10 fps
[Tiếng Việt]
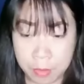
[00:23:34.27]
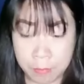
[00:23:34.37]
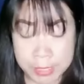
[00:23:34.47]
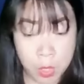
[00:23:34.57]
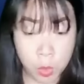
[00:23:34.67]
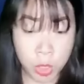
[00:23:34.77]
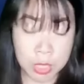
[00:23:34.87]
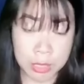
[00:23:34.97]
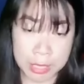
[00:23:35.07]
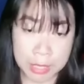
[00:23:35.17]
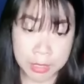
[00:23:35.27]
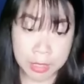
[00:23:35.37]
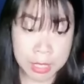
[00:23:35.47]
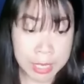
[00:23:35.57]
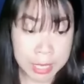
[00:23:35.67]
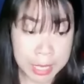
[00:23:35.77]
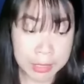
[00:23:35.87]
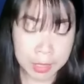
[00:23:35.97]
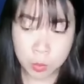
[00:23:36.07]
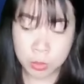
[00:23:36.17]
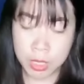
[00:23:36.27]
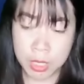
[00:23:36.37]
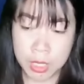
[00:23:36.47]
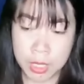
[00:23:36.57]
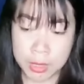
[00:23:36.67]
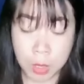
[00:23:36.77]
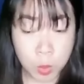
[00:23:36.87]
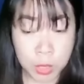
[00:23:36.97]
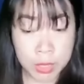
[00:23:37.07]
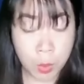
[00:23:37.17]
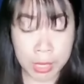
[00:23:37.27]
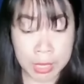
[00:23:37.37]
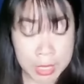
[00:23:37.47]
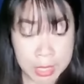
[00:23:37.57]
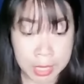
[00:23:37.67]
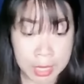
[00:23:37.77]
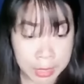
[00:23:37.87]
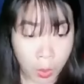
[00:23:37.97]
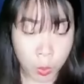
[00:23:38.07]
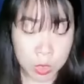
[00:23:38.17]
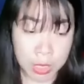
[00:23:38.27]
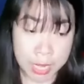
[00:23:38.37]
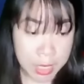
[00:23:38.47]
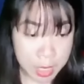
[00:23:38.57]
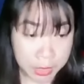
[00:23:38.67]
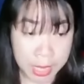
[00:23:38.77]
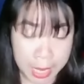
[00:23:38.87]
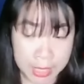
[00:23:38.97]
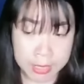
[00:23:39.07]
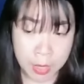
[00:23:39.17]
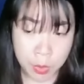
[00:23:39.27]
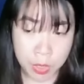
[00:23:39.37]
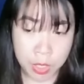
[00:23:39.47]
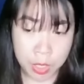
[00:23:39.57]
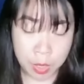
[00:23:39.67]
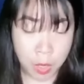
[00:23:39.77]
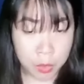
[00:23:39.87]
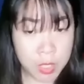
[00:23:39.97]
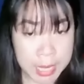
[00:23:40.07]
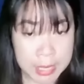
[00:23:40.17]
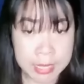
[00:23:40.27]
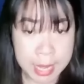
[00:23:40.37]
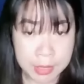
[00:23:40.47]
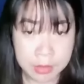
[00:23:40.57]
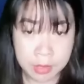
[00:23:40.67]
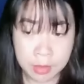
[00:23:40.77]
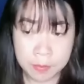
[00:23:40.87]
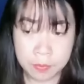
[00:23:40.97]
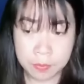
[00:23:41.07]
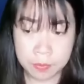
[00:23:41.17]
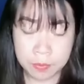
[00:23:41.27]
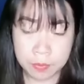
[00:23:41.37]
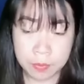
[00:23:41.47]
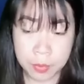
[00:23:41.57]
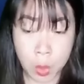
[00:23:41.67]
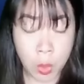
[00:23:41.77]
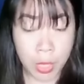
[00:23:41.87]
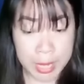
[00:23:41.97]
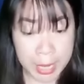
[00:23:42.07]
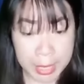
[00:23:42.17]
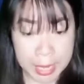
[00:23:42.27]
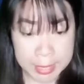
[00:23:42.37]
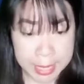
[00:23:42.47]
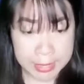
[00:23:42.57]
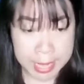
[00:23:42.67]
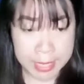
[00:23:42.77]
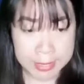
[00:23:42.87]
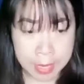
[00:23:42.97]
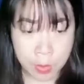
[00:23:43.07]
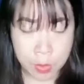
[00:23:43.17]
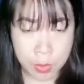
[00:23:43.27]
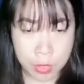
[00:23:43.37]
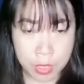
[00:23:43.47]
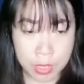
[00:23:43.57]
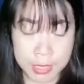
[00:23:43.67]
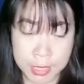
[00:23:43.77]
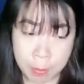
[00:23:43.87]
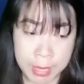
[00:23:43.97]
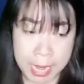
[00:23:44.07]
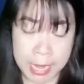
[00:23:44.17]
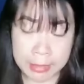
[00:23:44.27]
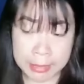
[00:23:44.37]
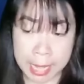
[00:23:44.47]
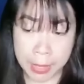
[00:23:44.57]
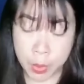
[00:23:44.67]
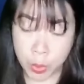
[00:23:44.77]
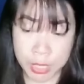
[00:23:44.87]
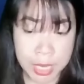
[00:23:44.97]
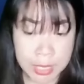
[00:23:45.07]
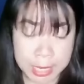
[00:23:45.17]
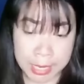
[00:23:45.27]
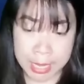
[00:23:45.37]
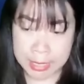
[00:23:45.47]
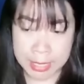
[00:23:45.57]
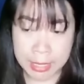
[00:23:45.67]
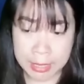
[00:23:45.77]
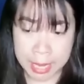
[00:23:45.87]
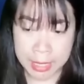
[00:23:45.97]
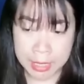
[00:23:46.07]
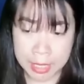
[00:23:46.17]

Vậy cậu có từng nghĩ tới Linh Linh không? Cậu muốn cậu ấy nhìn thấy cậu trở nên như thế này sao? Còn có dai dai nữa. Cô còn nhắc đến dai dai sao? Trong mắt anh ta đột nhiên tràn đầy chán ghét.